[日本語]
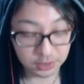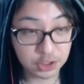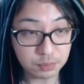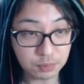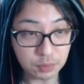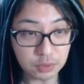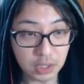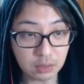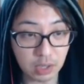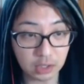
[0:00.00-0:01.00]
1秒ぐ
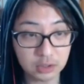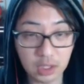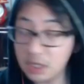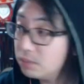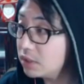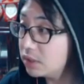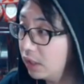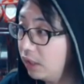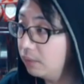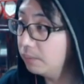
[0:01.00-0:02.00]
らいのラグがあります
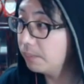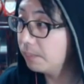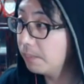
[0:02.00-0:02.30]
ね。